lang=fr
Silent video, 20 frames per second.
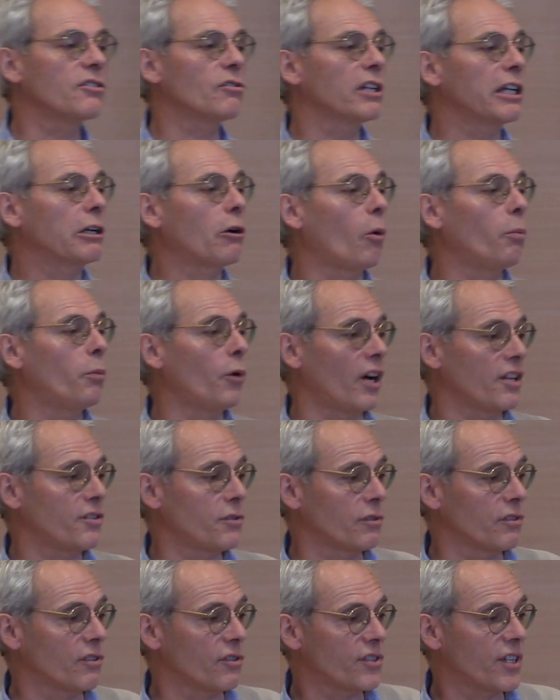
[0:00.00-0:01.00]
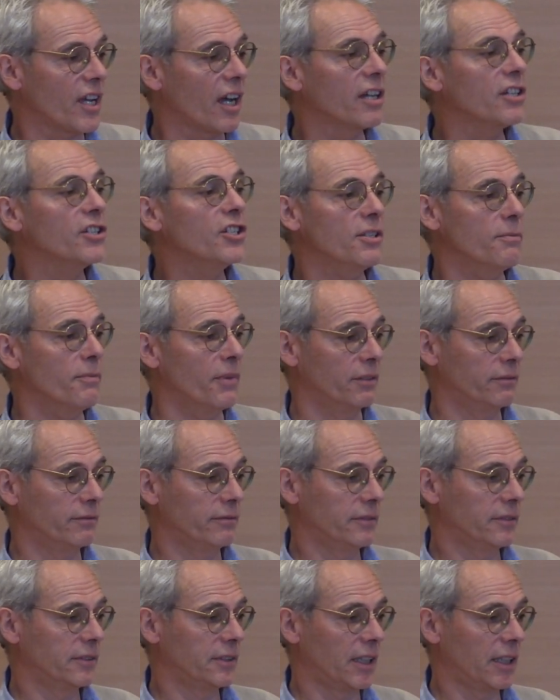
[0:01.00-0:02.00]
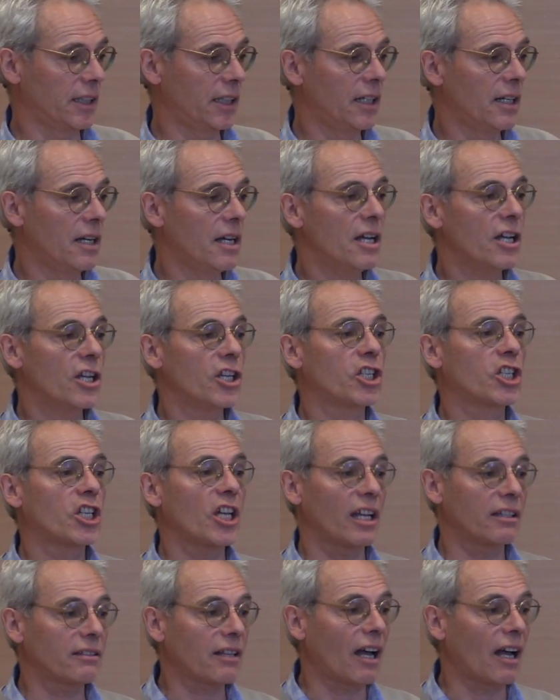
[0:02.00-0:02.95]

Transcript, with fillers: sur les corporations d'ancien régime. Hein. J'ai